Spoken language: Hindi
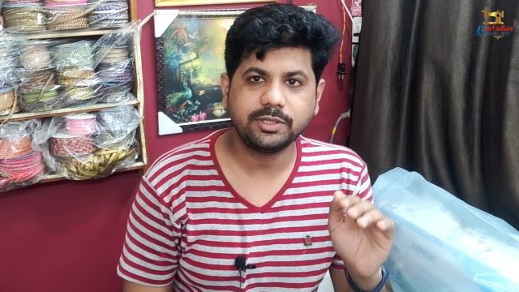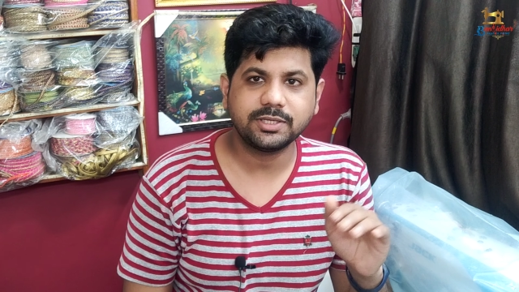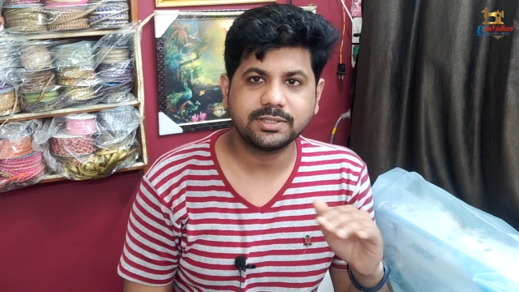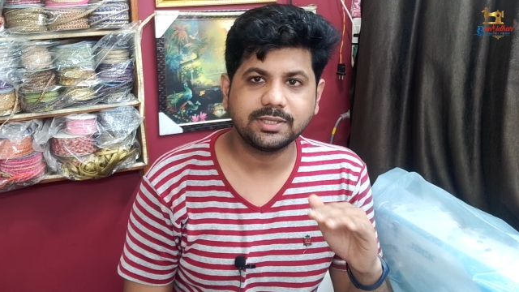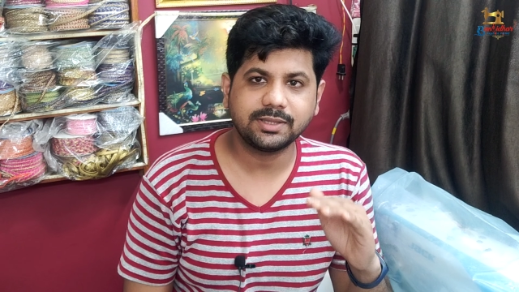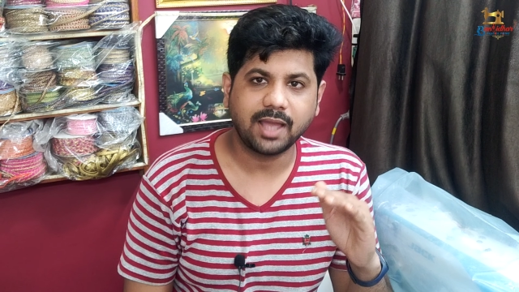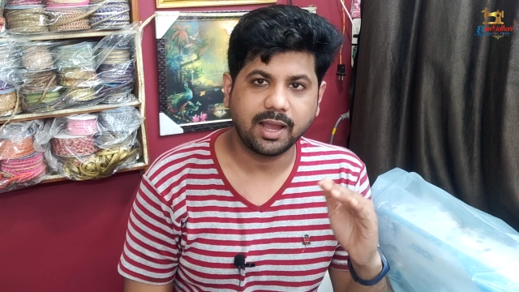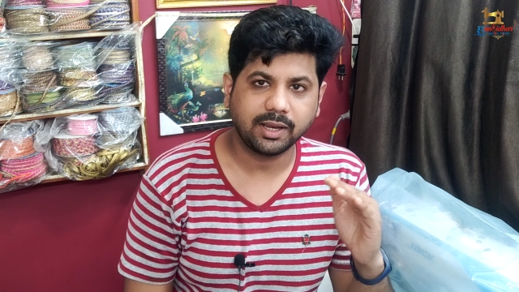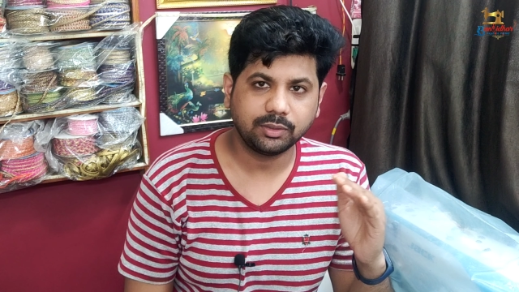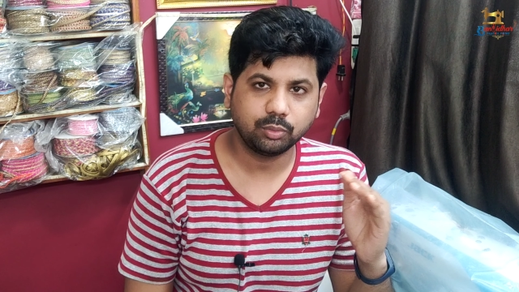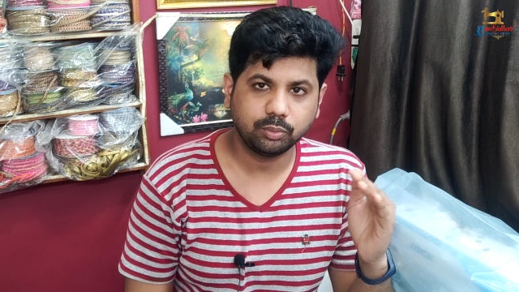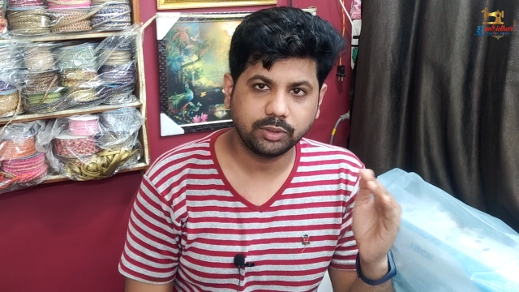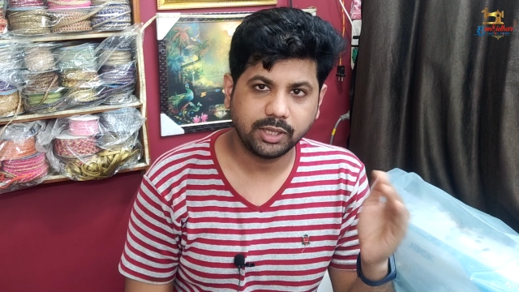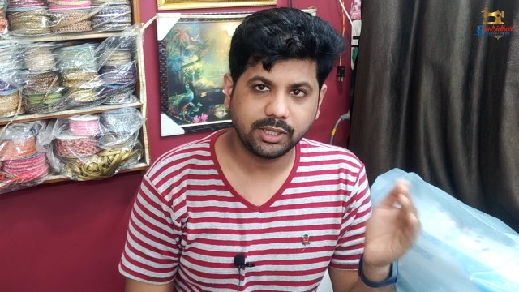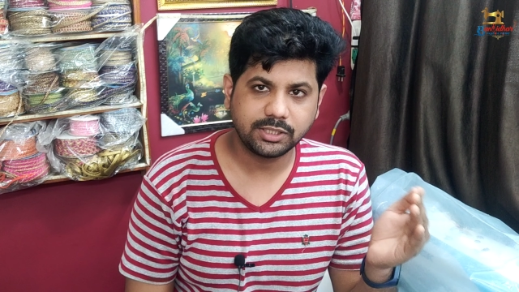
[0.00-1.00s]
कभी जैसे
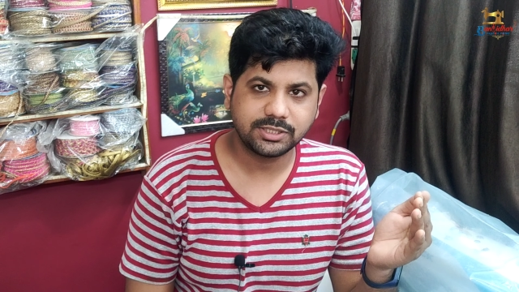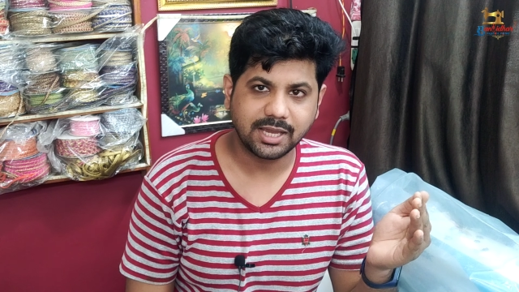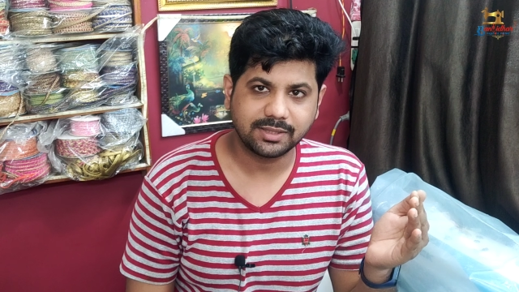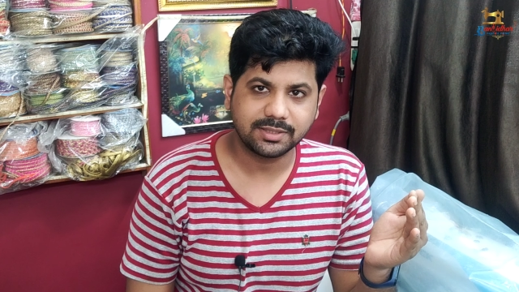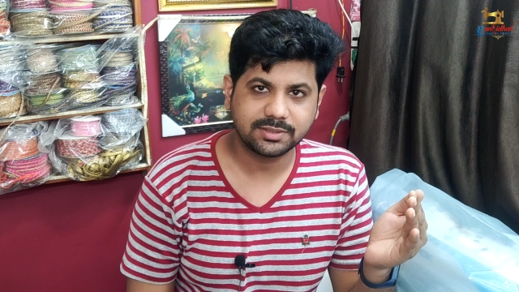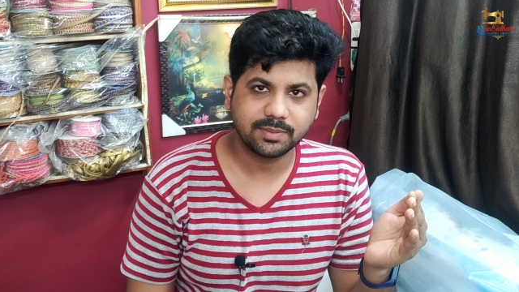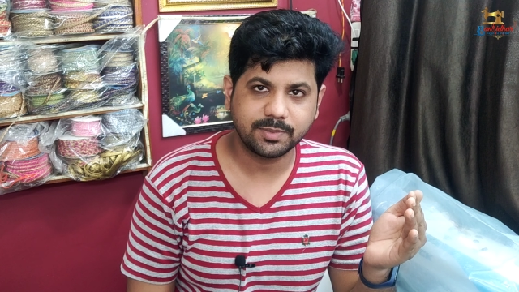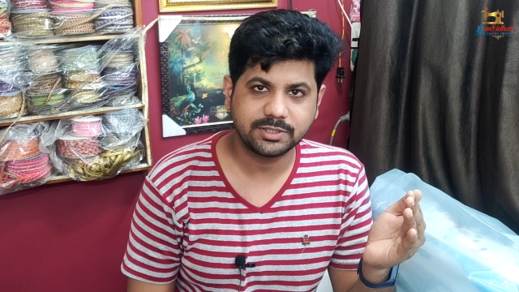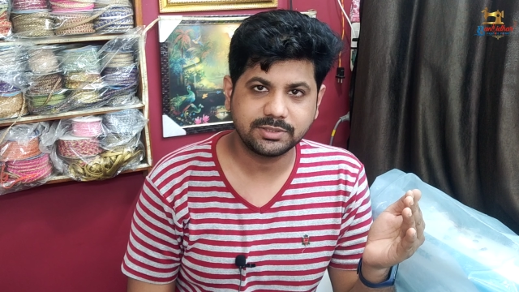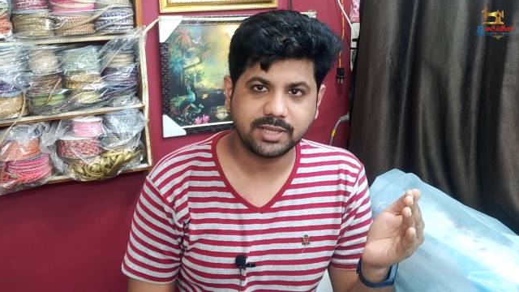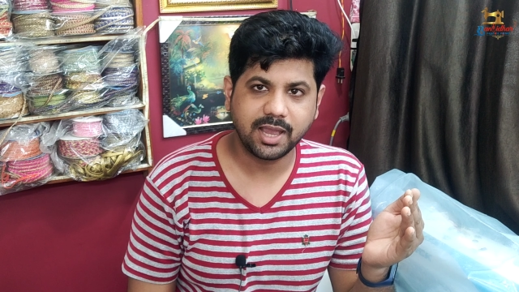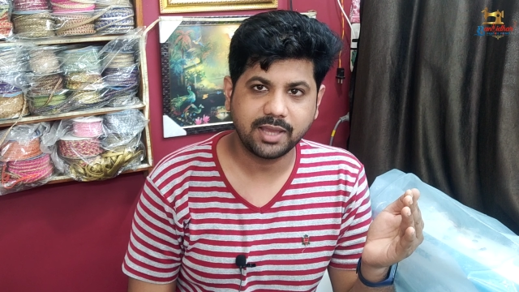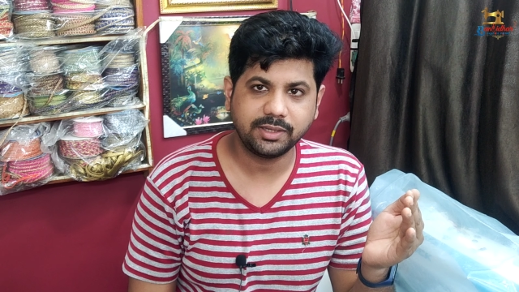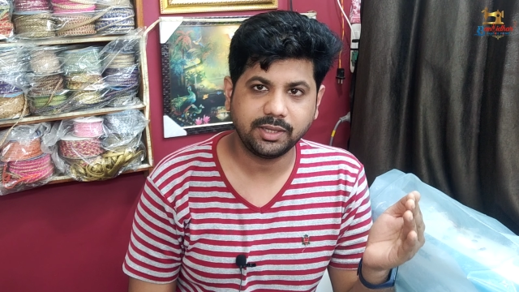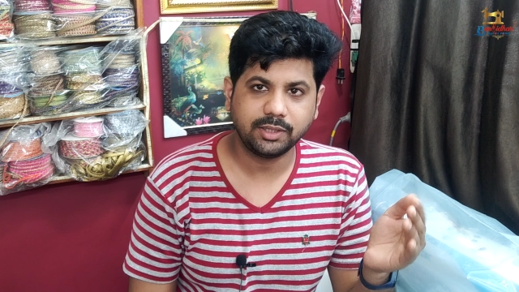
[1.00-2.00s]
धागा टूटने की ज़्यादा
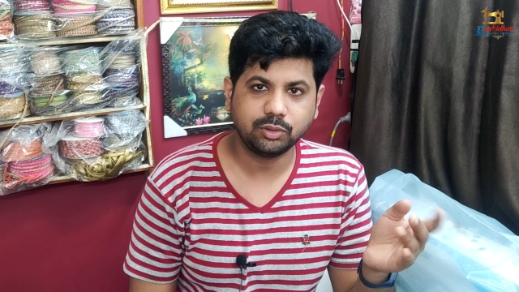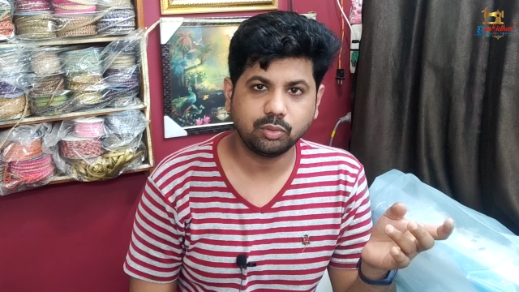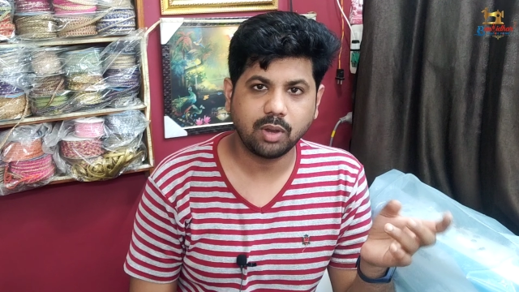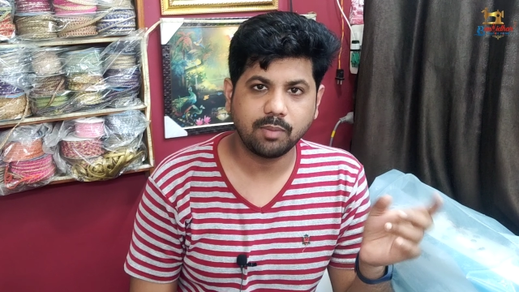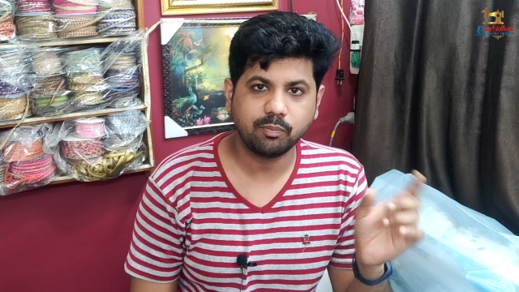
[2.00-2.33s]
समस्या आ रही है